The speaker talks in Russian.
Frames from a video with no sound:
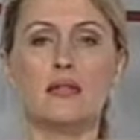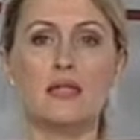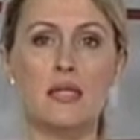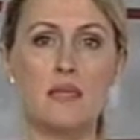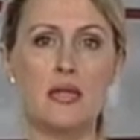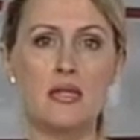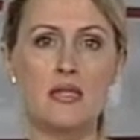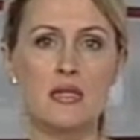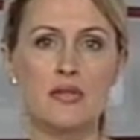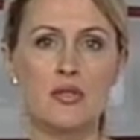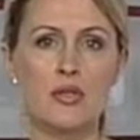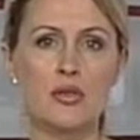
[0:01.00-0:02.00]
И
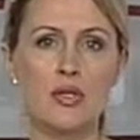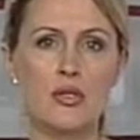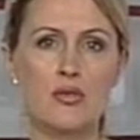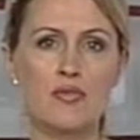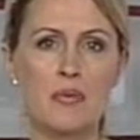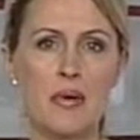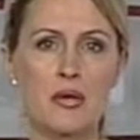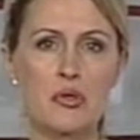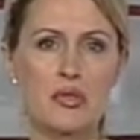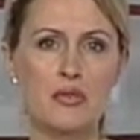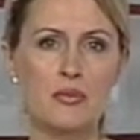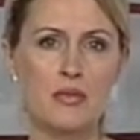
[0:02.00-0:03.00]
стабилизировать ситуацию в
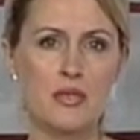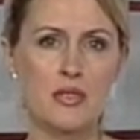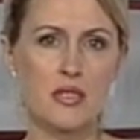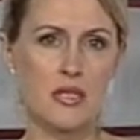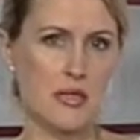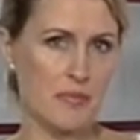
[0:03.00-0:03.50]
Запорожской области